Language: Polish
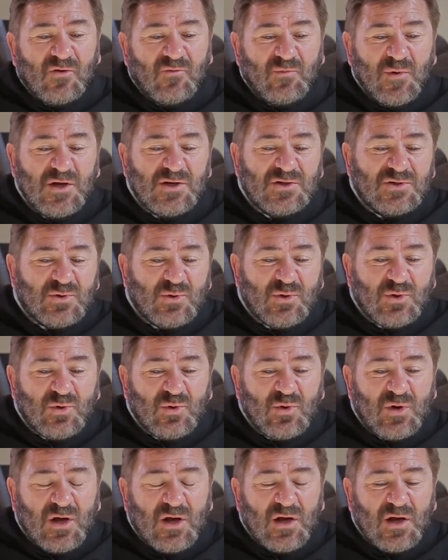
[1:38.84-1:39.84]
Miejscu,
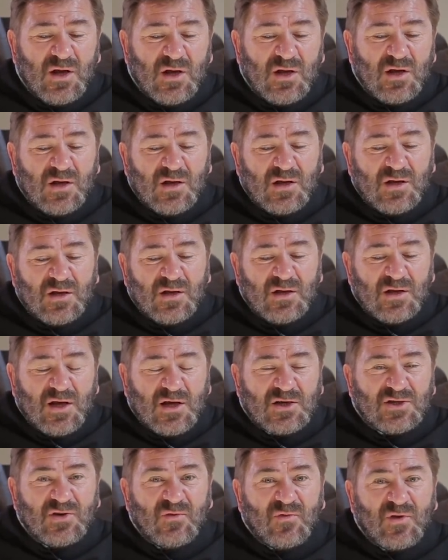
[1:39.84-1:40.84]
które,
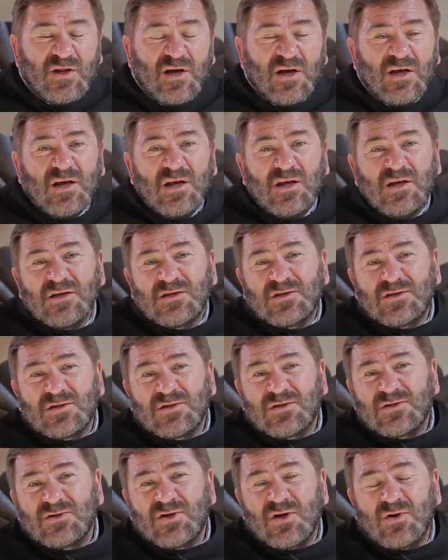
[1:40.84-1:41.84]
jak się wydaje, jest
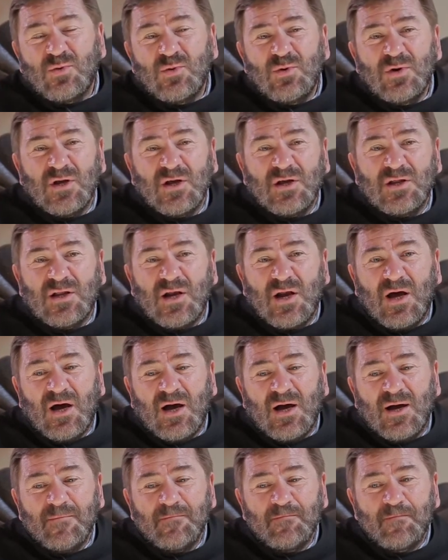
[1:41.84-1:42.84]
szczególne
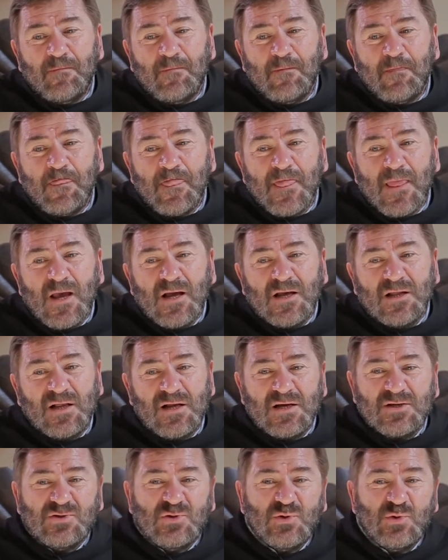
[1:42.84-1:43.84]
dla
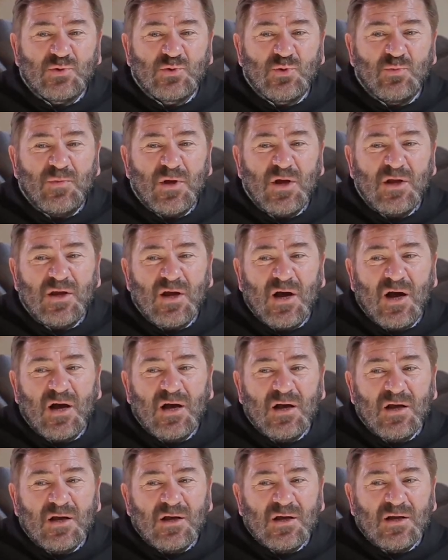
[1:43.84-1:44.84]
dla zrozumienia
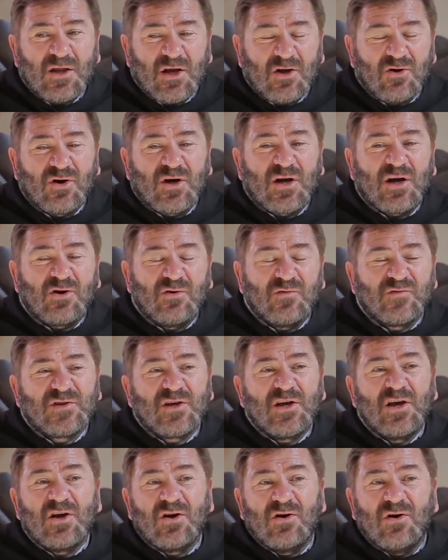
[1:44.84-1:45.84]
tego
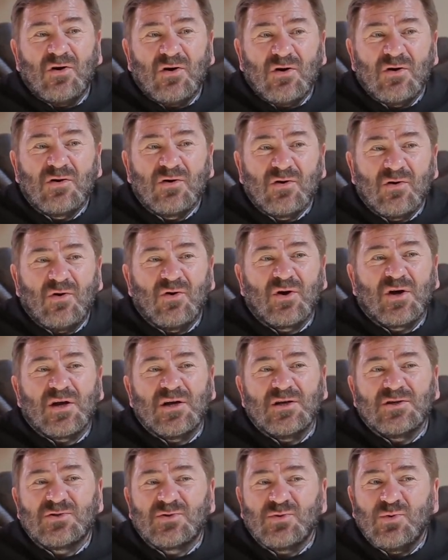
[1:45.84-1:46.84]
krakowskiego
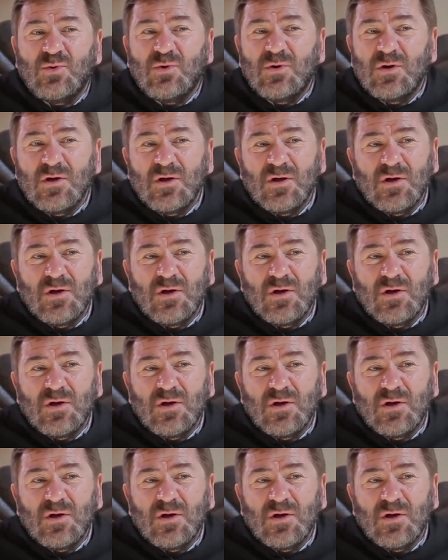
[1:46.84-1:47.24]
okresu